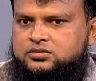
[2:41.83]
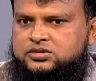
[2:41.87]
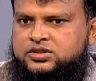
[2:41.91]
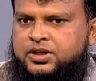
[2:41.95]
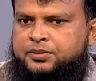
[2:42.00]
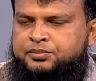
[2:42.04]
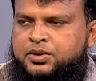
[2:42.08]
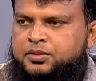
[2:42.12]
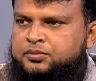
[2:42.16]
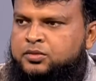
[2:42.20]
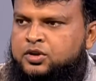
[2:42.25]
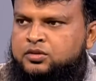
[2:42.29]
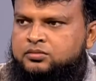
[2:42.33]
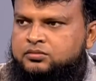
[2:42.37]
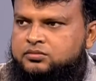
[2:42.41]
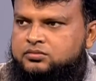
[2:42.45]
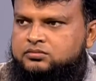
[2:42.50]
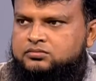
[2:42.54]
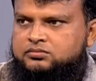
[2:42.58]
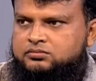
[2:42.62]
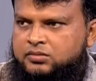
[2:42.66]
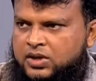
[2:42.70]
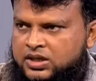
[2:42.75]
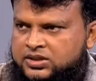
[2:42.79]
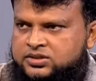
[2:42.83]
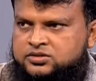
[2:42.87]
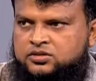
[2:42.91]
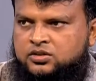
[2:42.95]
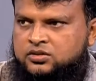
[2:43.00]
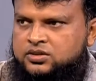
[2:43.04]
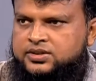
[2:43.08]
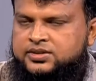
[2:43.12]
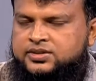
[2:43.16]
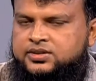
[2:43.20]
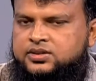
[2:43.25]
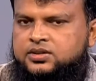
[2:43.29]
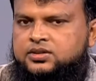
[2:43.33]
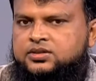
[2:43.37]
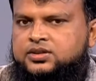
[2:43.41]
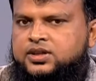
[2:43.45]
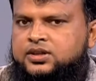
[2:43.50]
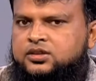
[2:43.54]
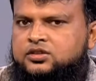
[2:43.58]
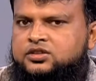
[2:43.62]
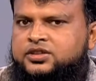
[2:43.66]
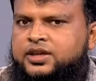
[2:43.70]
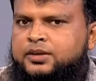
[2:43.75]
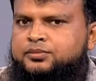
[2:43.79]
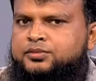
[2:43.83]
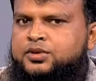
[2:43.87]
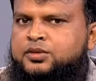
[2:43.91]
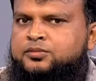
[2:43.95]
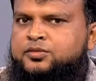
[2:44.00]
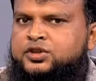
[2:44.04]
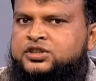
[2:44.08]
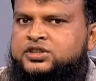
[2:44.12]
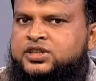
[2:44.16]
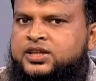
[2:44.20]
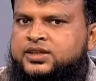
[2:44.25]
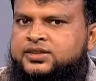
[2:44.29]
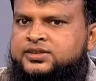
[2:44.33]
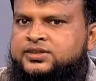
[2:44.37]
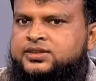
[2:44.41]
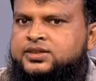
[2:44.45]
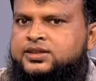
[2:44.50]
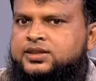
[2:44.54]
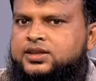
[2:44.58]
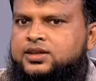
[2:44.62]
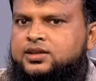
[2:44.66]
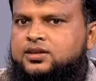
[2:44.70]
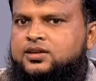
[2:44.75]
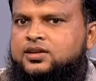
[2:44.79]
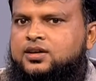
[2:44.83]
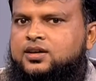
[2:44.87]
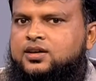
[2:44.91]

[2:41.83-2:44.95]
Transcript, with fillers: সেপ্টেম্বর মাস চলতেছে যেন সেপ্টেম্বরের শেষ দিকে